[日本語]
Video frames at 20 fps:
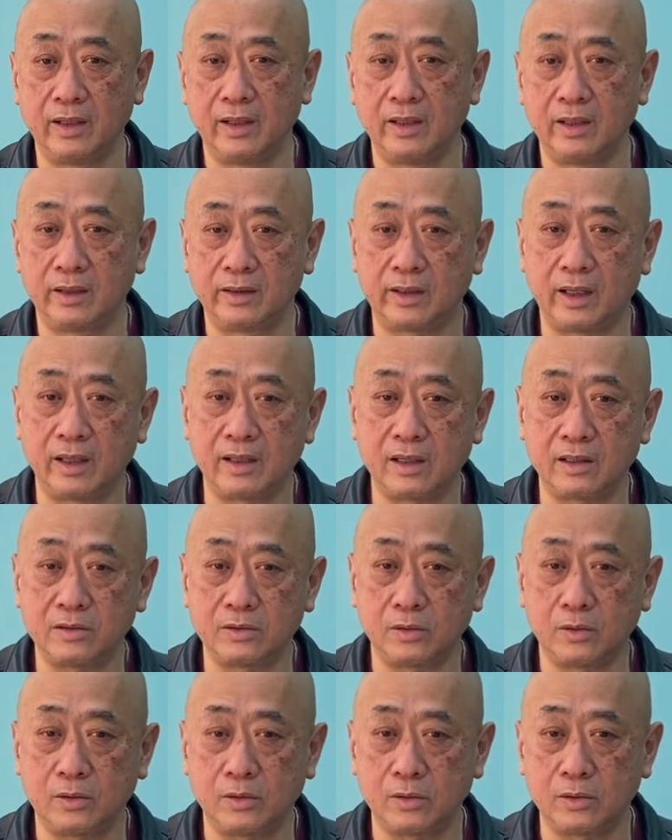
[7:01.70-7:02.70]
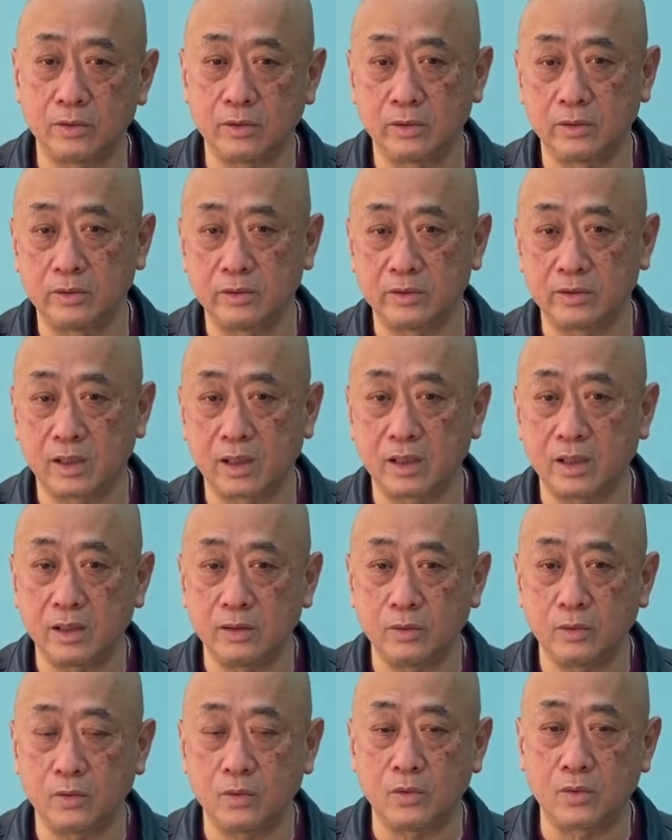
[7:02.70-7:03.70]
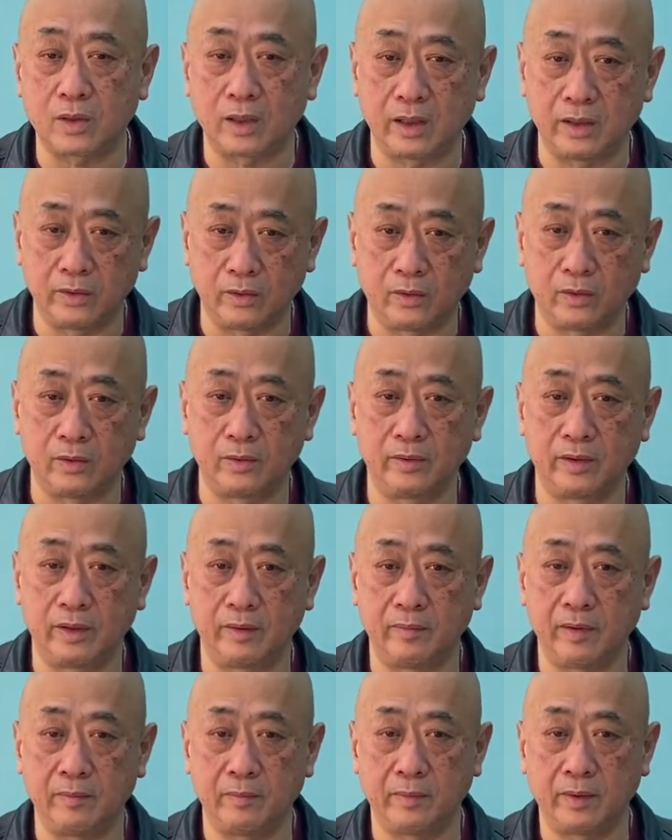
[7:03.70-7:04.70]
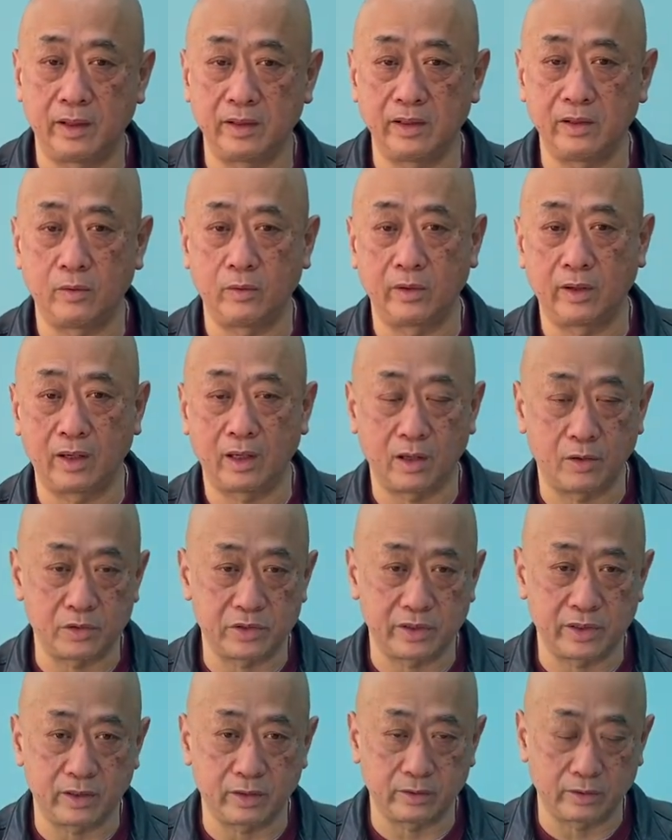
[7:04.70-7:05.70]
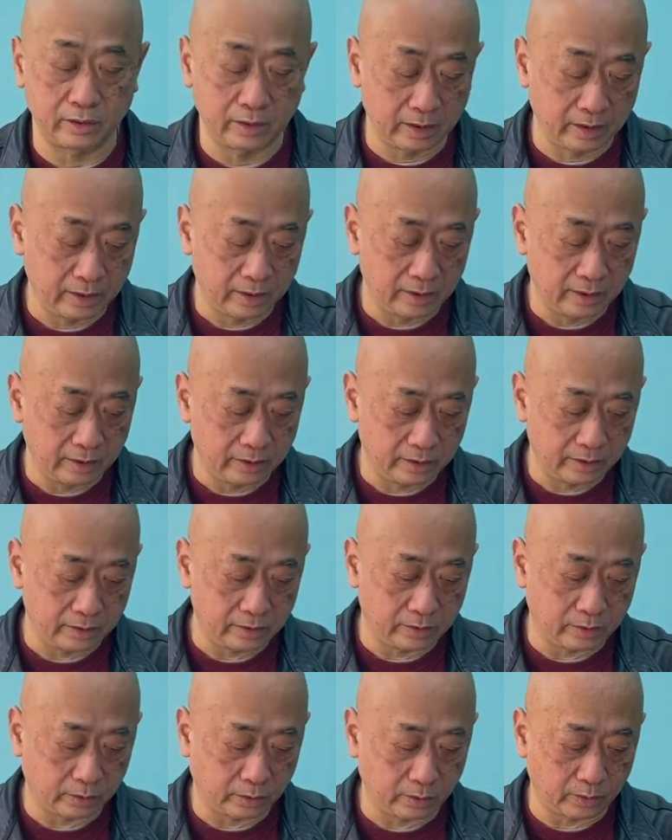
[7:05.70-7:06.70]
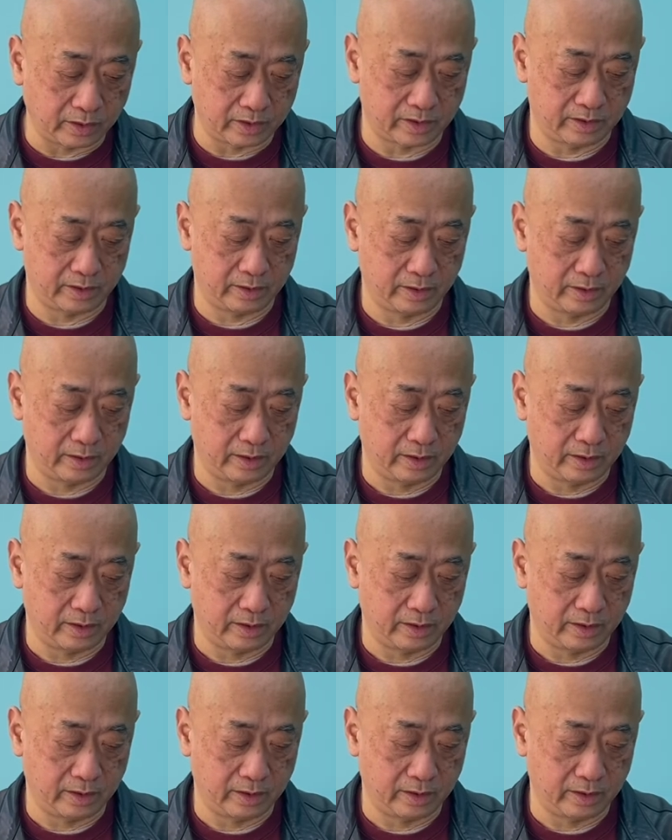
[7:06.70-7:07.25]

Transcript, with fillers: 大学のサッカー同好会のメンバーにお願いをしているということです。